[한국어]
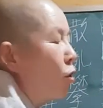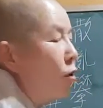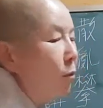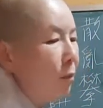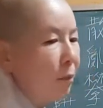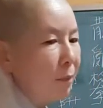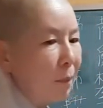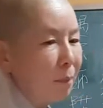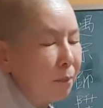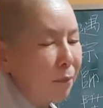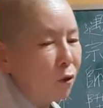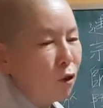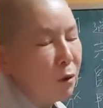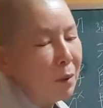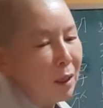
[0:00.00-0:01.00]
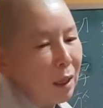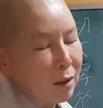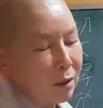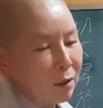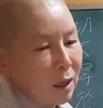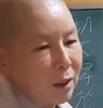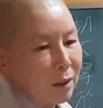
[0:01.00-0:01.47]
어떤 의미가
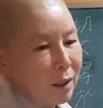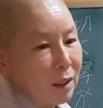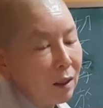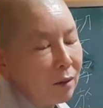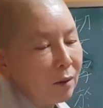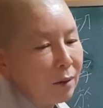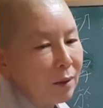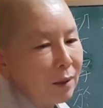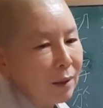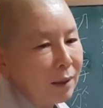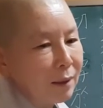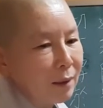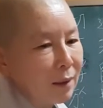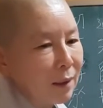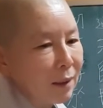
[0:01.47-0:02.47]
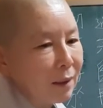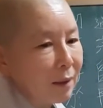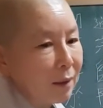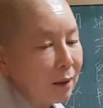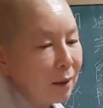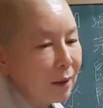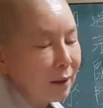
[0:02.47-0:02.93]
들어갈까요?
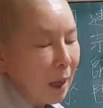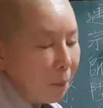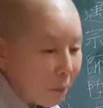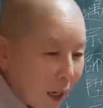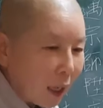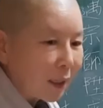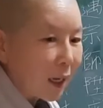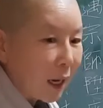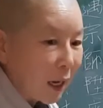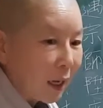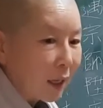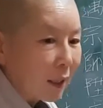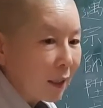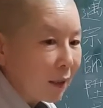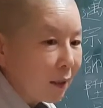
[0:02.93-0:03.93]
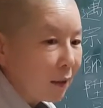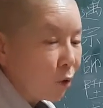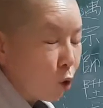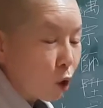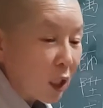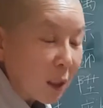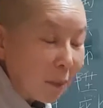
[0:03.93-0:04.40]
삼가심. 삼가다.
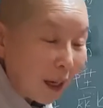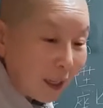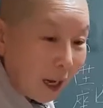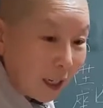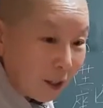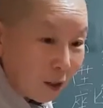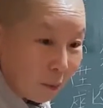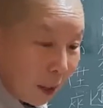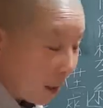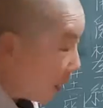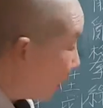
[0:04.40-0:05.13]
조심하다 이런